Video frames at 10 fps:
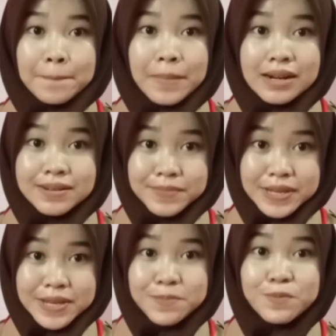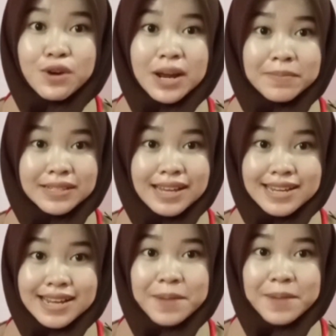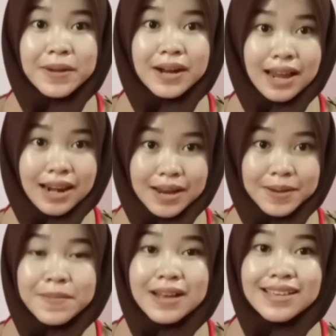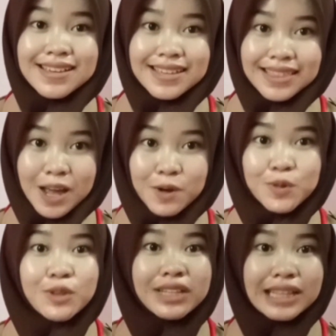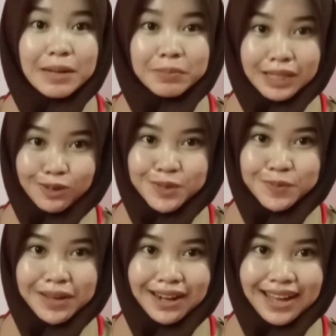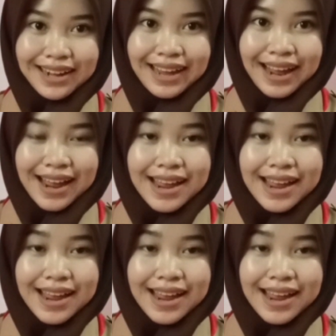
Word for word: Pandemi bukan menjadikan penghalang bagi kita untuk tetap terus berkarya